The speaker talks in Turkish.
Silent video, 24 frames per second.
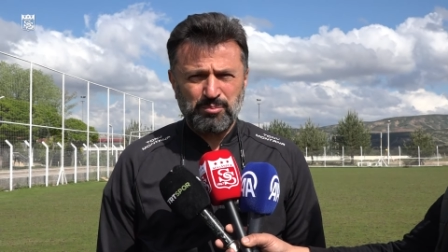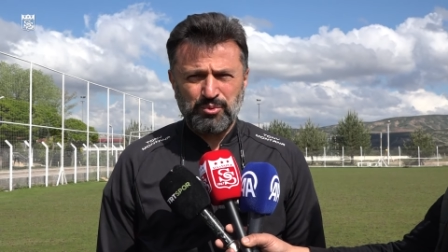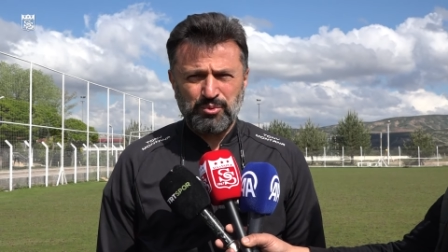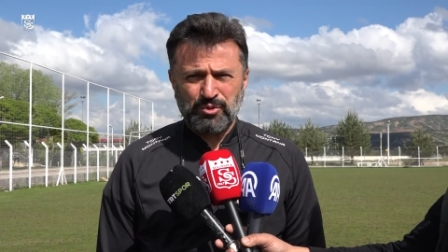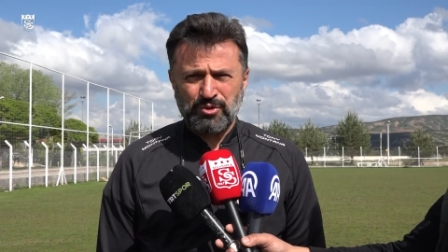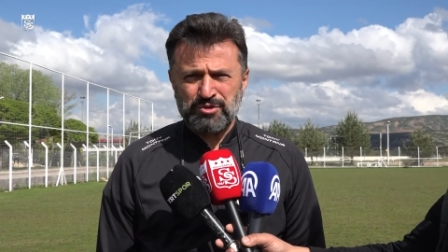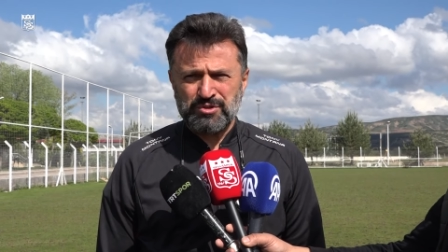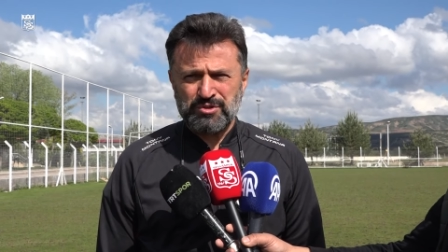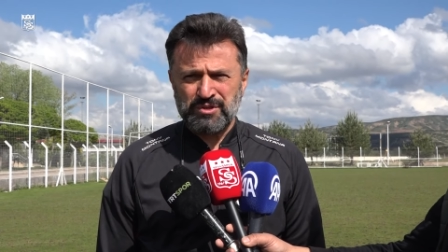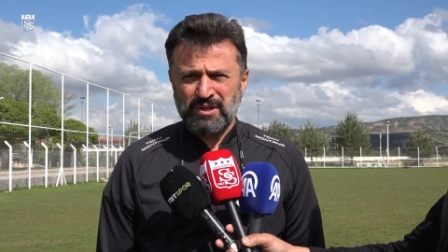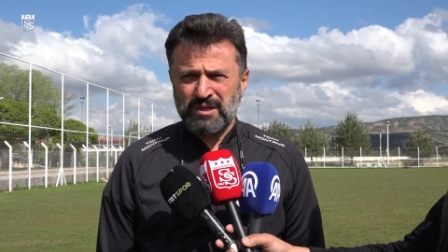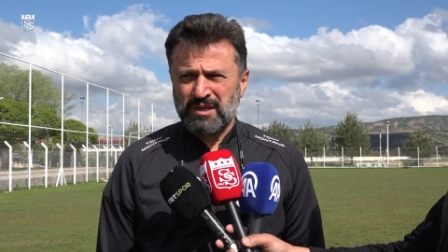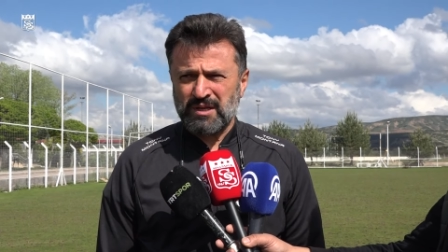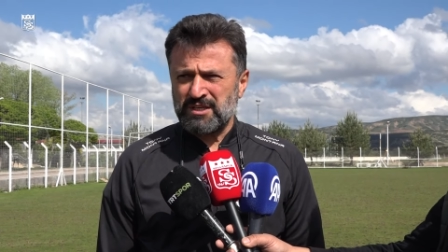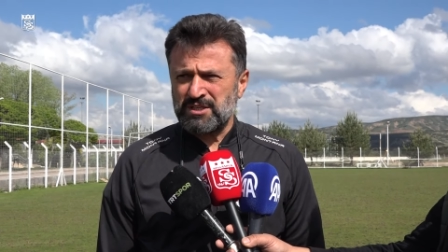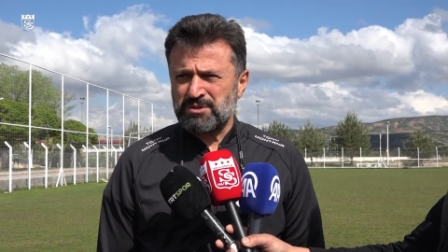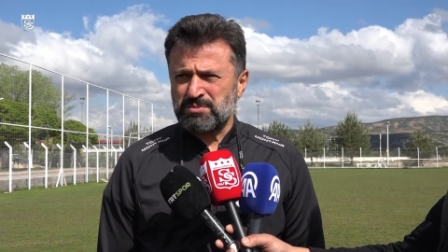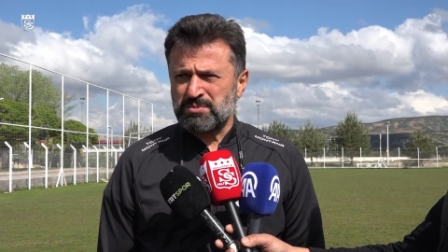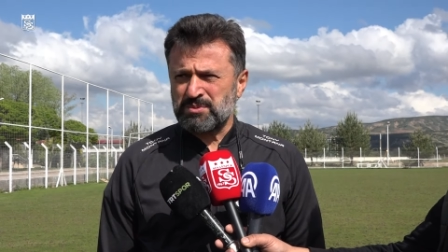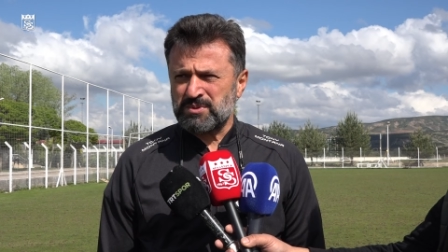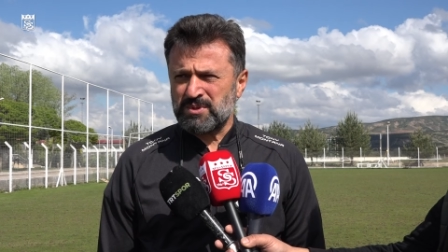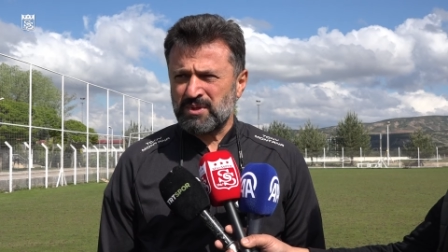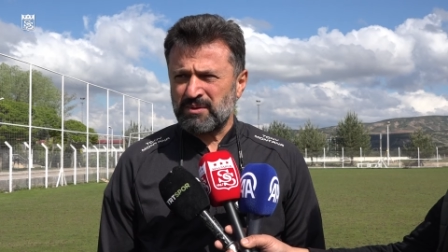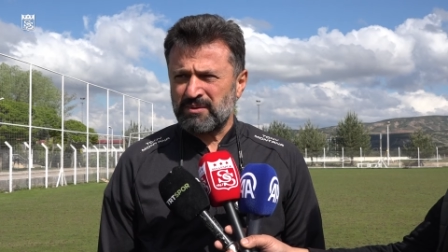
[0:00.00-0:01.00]
projeler
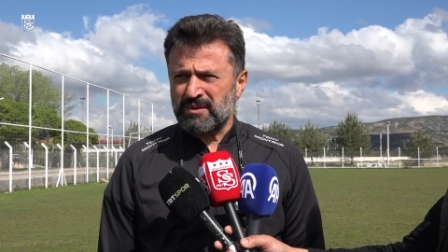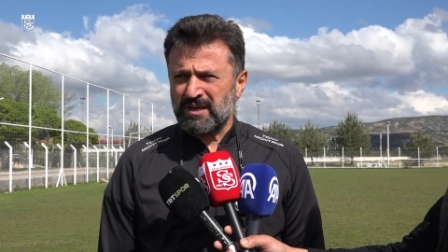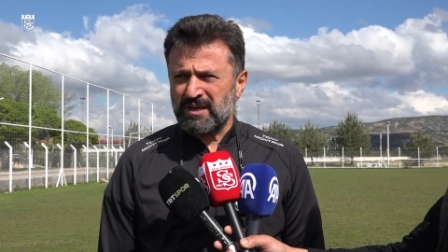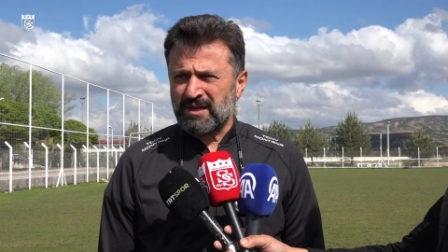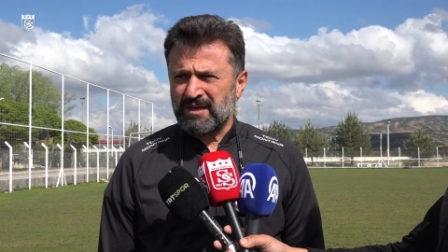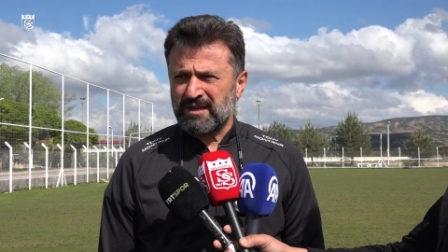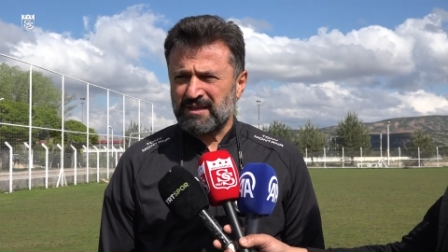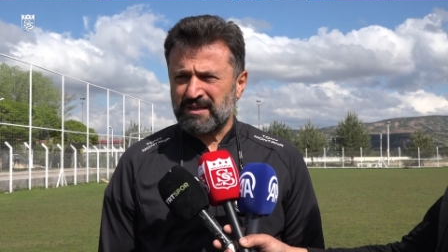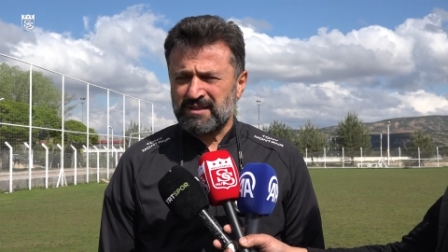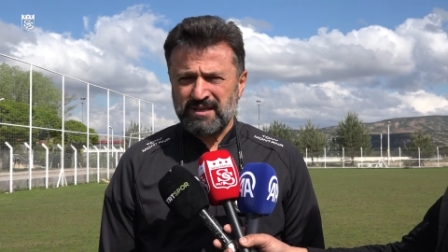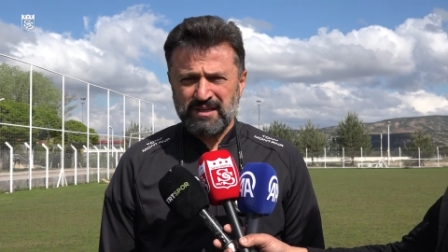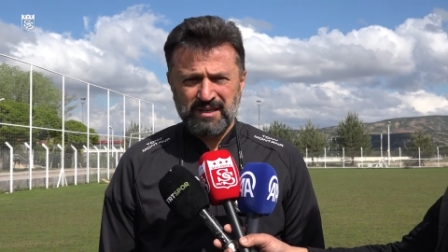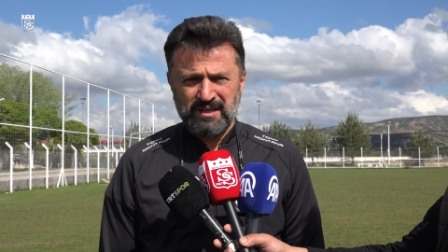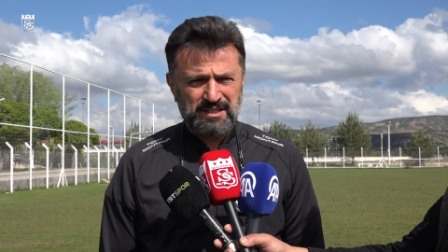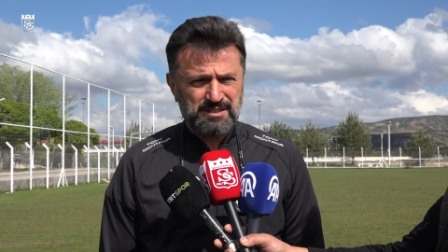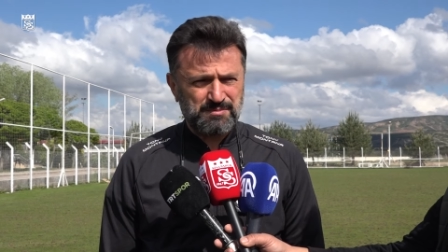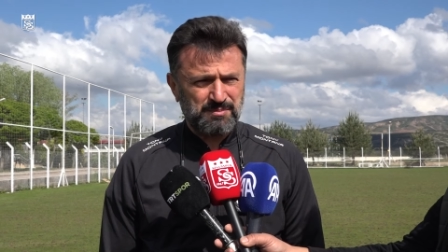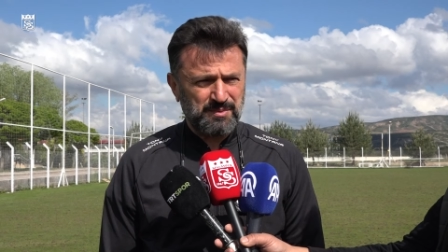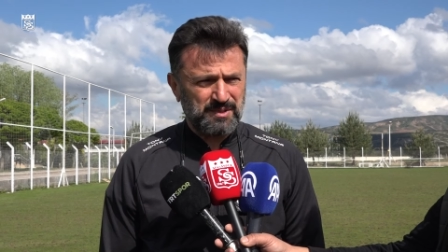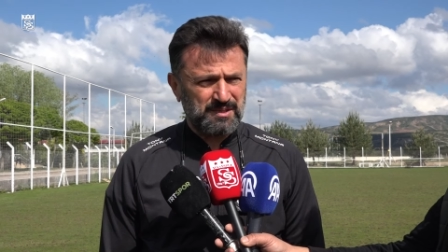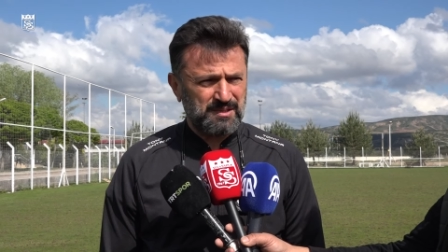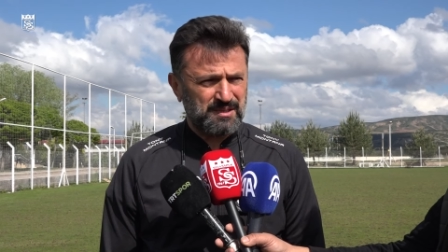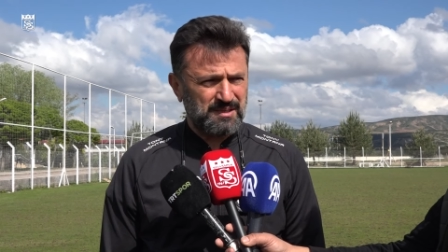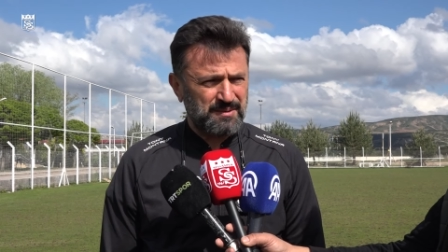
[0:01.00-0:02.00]
hiçbir zaman hayata
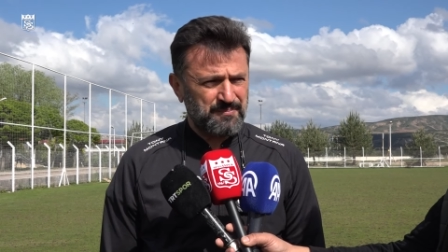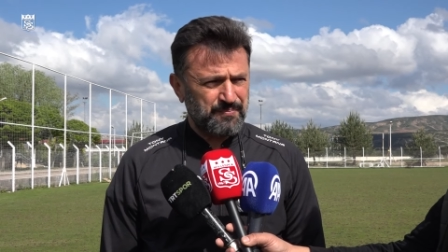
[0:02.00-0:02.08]
geçmedi.